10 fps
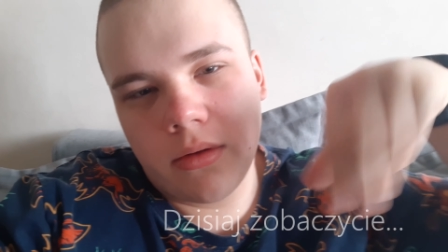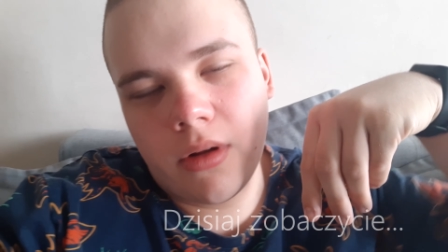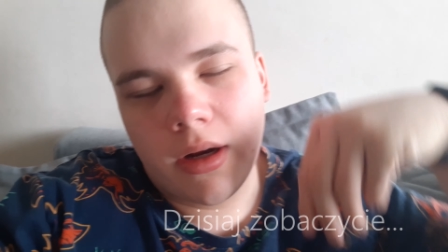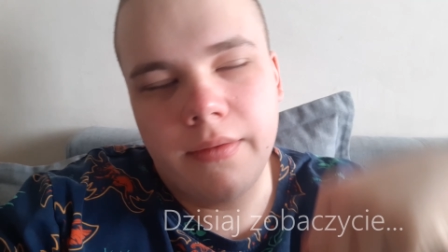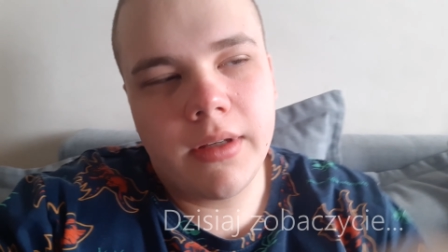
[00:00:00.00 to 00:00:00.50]

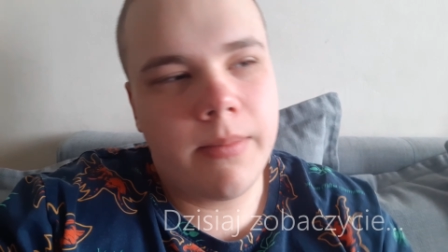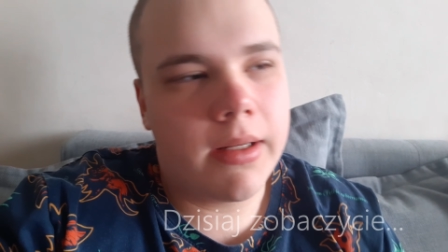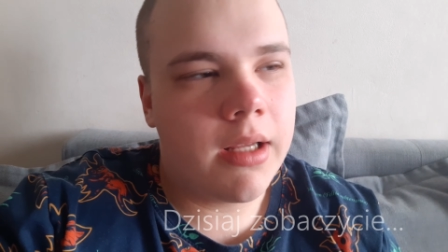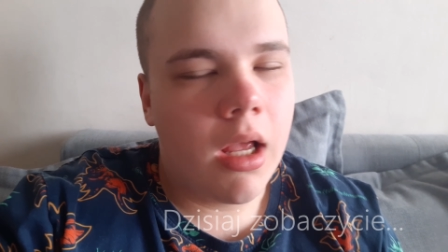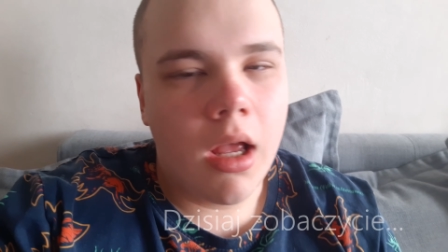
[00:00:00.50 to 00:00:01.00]
trochę
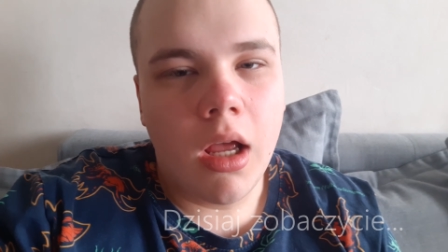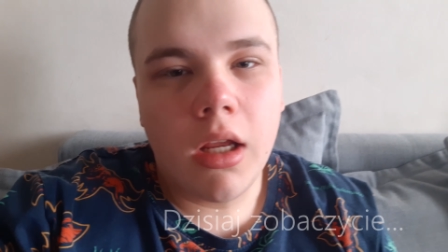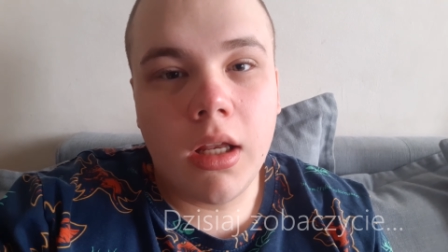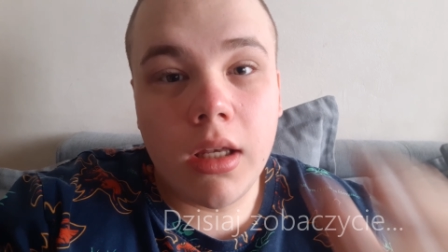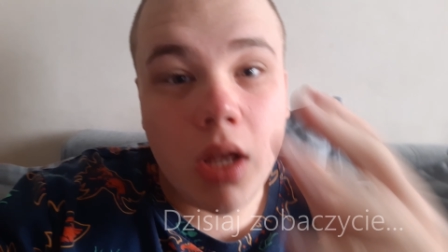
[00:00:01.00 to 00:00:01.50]
wsypać
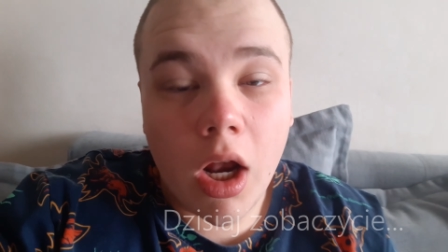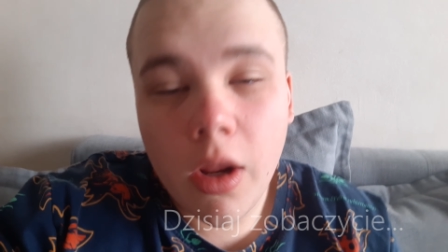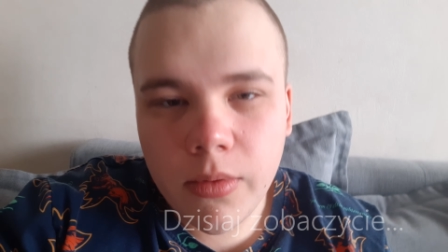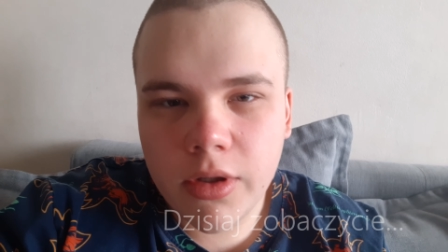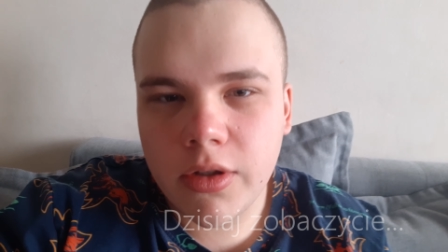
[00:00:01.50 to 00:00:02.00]
i tyle mi się